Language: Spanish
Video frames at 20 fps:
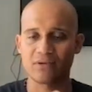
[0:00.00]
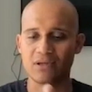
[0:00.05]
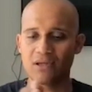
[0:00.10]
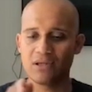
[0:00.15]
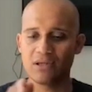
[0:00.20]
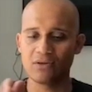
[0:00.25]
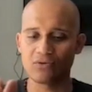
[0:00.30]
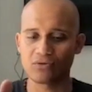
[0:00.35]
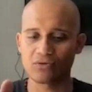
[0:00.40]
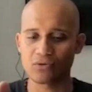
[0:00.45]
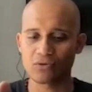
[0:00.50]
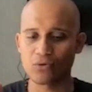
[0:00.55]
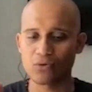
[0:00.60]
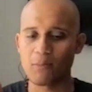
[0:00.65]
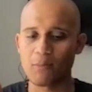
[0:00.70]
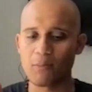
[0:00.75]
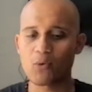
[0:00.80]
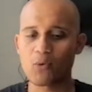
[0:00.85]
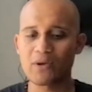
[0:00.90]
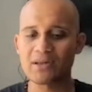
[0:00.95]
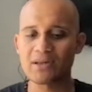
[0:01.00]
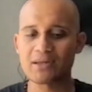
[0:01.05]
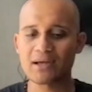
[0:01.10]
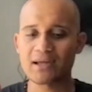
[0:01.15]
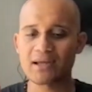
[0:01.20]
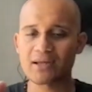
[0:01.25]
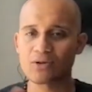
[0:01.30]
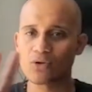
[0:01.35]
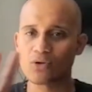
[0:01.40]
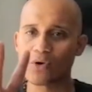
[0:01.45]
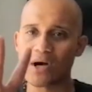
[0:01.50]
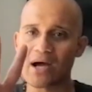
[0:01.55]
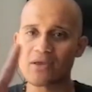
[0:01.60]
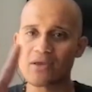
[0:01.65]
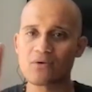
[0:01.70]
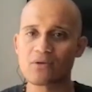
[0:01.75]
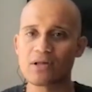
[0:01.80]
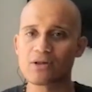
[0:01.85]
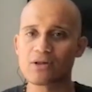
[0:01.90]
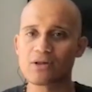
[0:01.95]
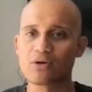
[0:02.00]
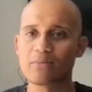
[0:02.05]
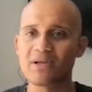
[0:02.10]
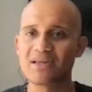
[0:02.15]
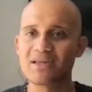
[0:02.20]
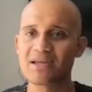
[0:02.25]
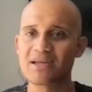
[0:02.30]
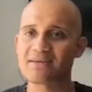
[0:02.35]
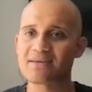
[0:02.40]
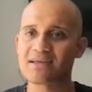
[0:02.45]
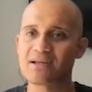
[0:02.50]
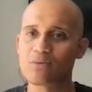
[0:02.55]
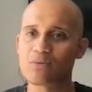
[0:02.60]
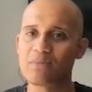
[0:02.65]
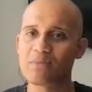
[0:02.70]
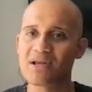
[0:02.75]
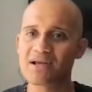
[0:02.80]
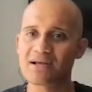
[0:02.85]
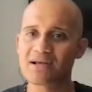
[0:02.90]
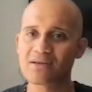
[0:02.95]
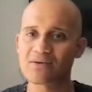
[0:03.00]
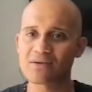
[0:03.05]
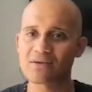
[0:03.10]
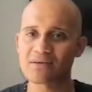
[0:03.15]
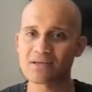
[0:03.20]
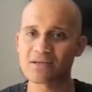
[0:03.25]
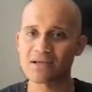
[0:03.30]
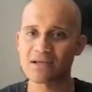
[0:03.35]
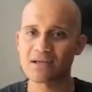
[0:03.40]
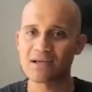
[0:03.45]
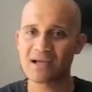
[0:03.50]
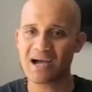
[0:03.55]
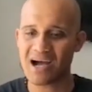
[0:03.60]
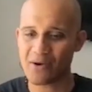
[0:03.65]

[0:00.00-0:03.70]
Y nosotros nos damos cuenta que en dos años, del 2013 al 2014,